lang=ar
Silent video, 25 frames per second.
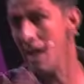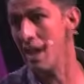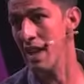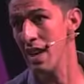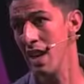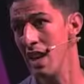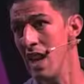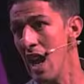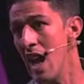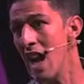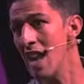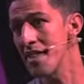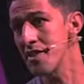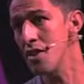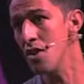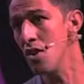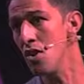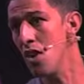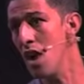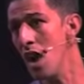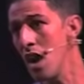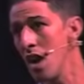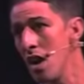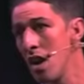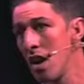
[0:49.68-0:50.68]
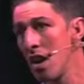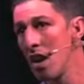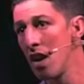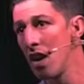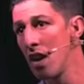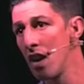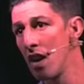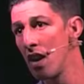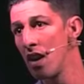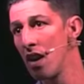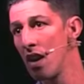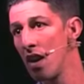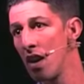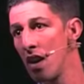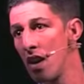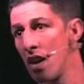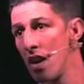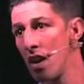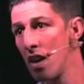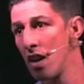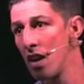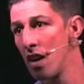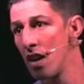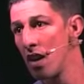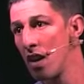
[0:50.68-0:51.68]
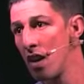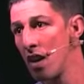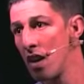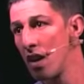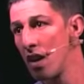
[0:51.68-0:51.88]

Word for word: كحله قطعوها قطعوها مع